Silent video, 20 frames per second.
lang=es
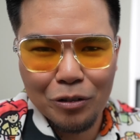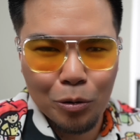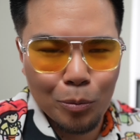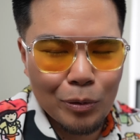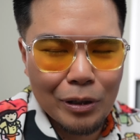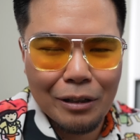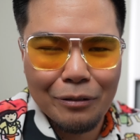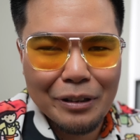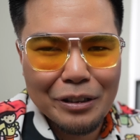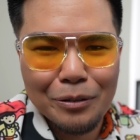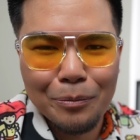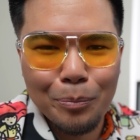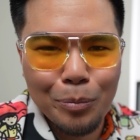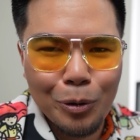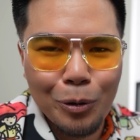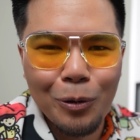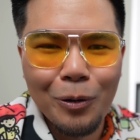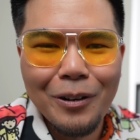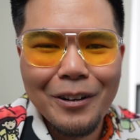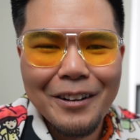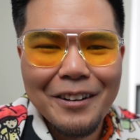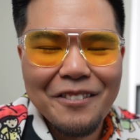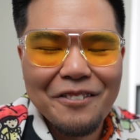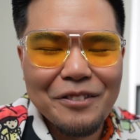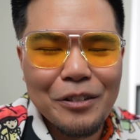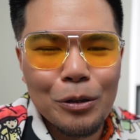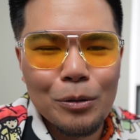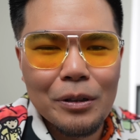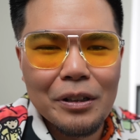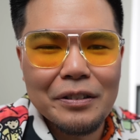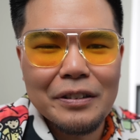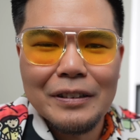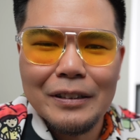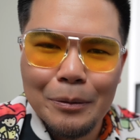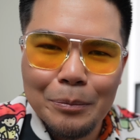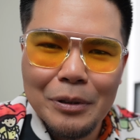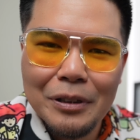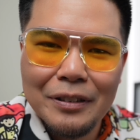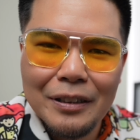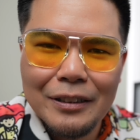como la Radeon Pro de
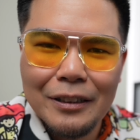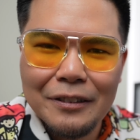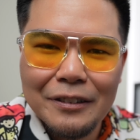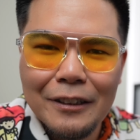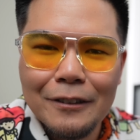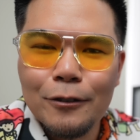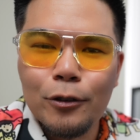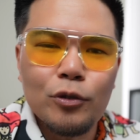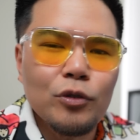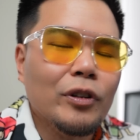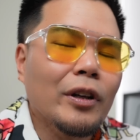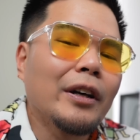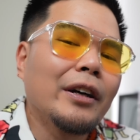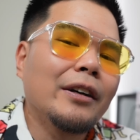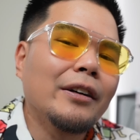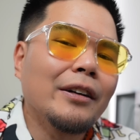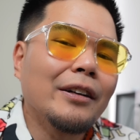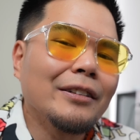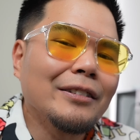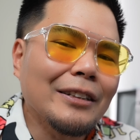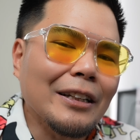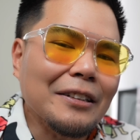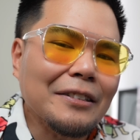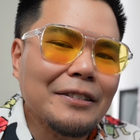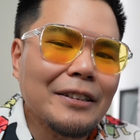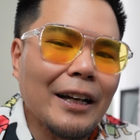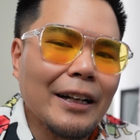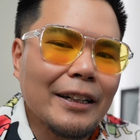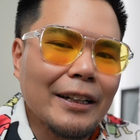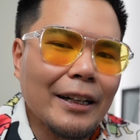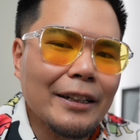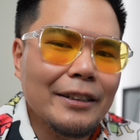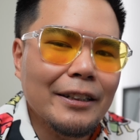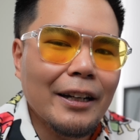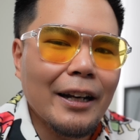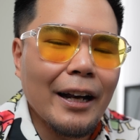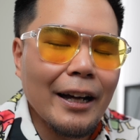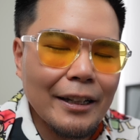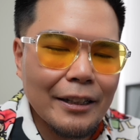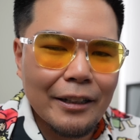WS1700 destacan
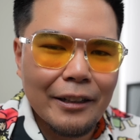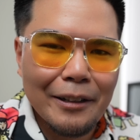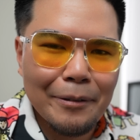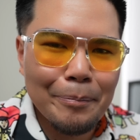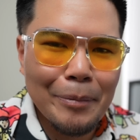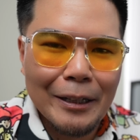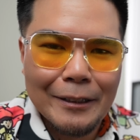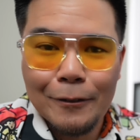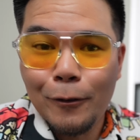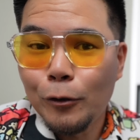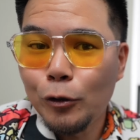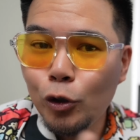al respecto.